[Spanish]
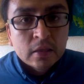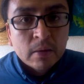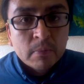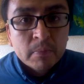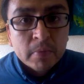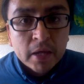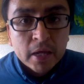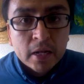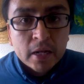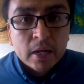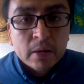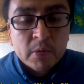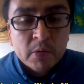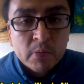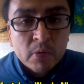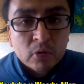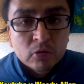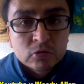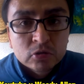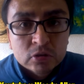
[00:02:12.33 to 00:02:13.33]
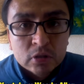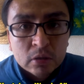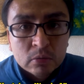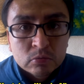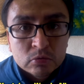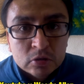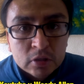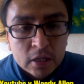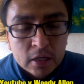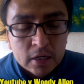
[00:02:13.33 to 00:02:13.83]
También a mí me gusta
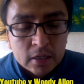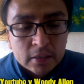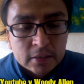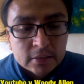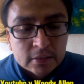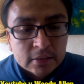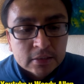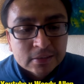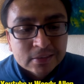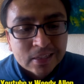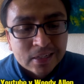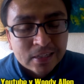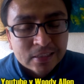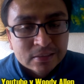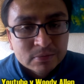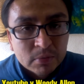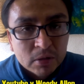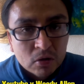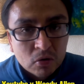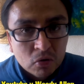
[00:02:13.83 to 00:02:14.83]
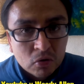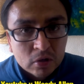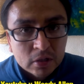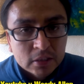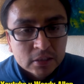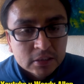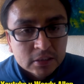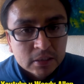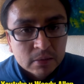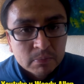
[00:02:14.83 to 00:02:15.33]
buscar listas de las
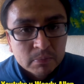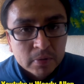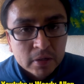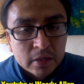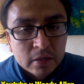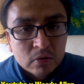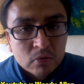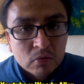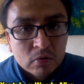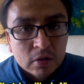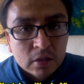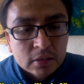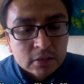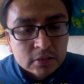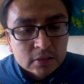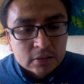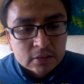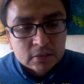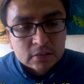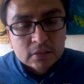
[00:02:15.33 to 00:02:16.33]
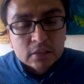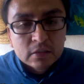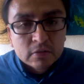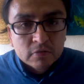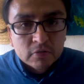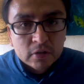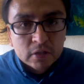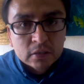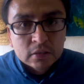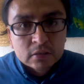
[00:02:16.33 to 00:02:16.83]
mejores 100 películas desde
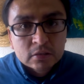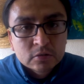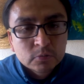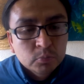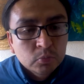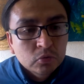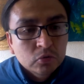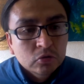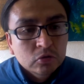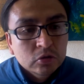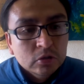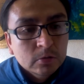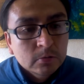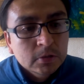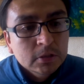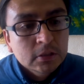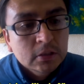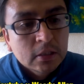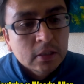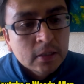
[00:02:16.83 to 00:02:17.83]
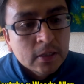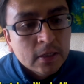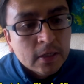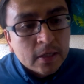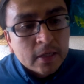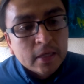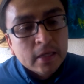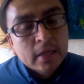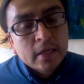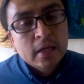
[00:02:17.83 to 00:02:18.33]
diferentes puntos de vista.
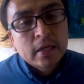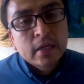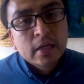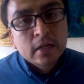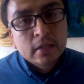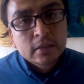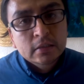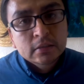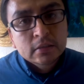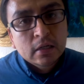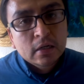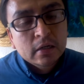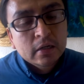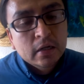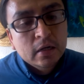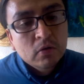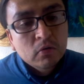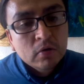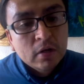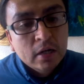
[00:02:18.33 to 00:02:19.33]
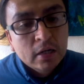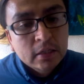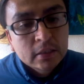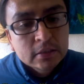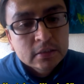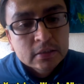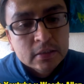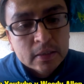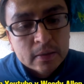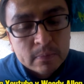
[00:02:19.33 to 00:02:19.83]
Y ayer descargué una
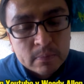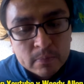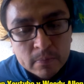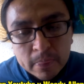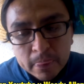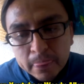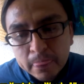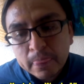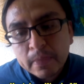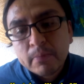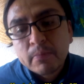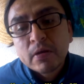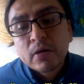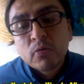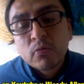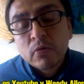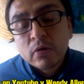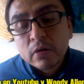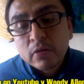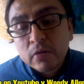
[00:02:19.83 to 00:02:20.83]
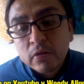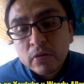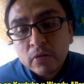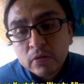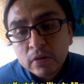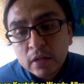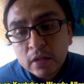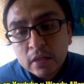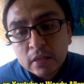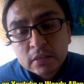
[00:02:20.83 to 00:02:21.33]
lista, ni me acuerdo de
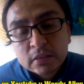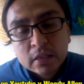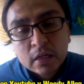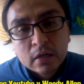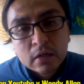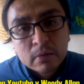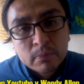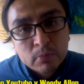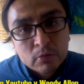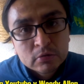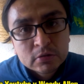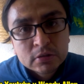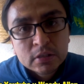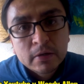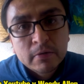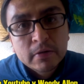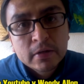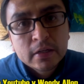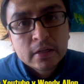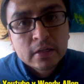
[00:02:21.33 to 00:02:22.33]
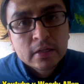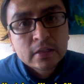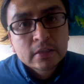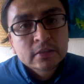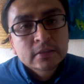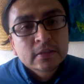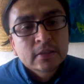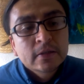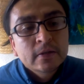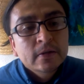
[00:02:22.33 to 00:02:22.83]
dónde la descargué, pero estaba en
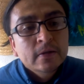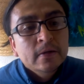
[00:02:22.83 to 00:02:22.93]
inglés.